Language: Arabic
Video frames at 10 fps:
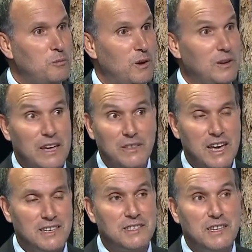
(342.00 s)
ب... لان
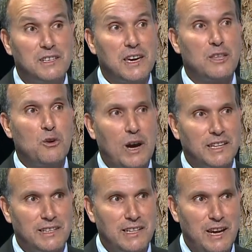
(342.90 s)
الحسن الثاني كان
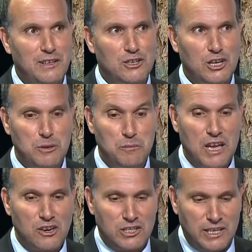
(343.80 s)
يخطط لهذا الجانب
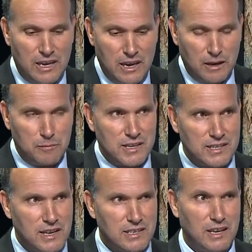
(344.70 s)
من اجل
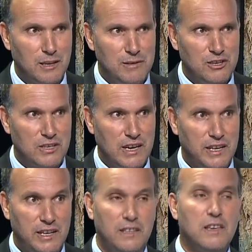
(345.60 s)
امتصاص غضب
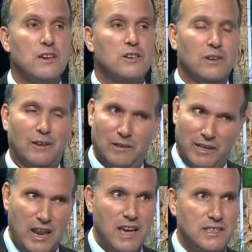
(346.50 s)
الجزائريين آه،
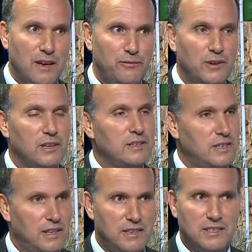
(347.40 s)
للاسف
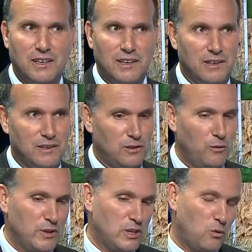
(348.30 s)
سنة آه،
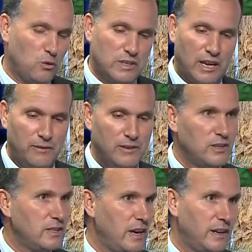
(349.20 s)
سوف تعرف
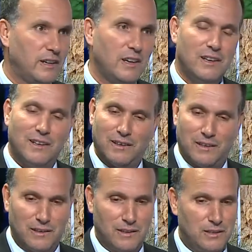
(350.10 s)
الجزائر آه،
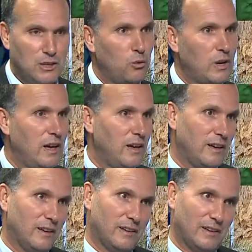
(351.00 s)
آه، ثورة
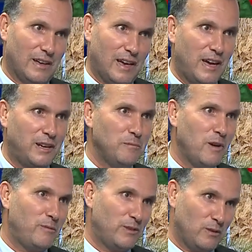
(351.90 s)

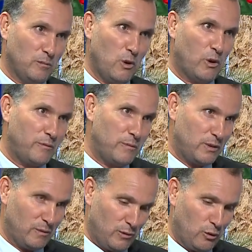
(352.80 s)
عارمة في ما يعرف
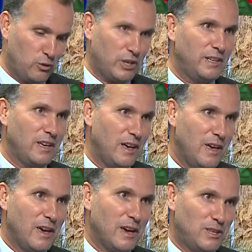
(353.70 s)
بالعشرية
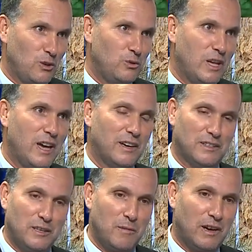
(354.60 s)
السوداء
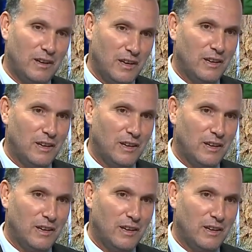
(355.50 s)
عندما